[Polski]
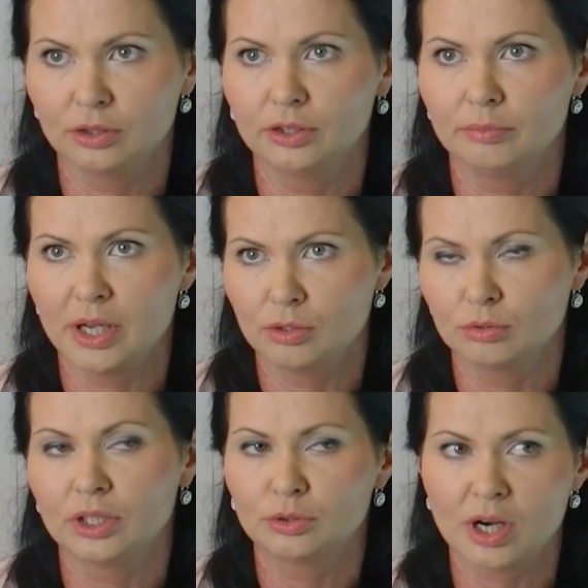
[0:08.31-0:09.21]
One
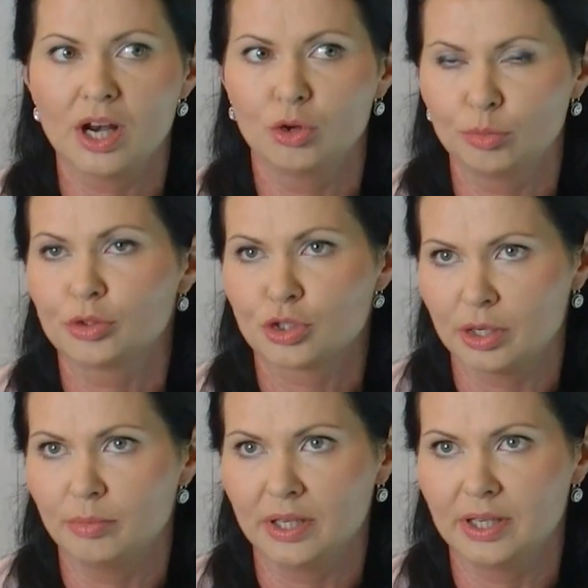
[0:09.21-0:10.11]
mają naturalną
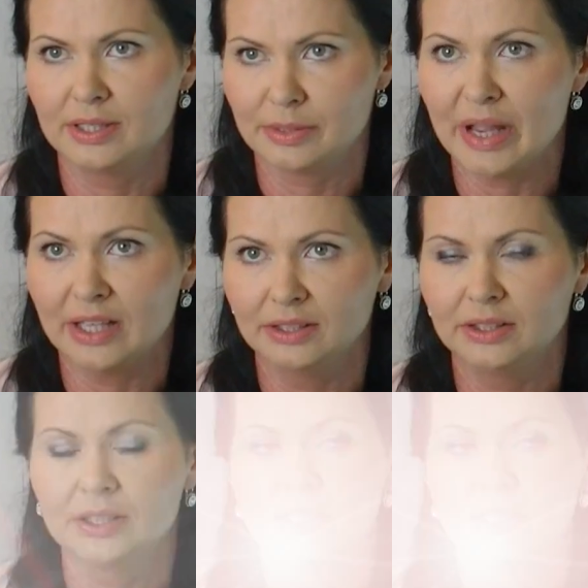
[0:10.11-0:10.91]
potrzebę zmiany.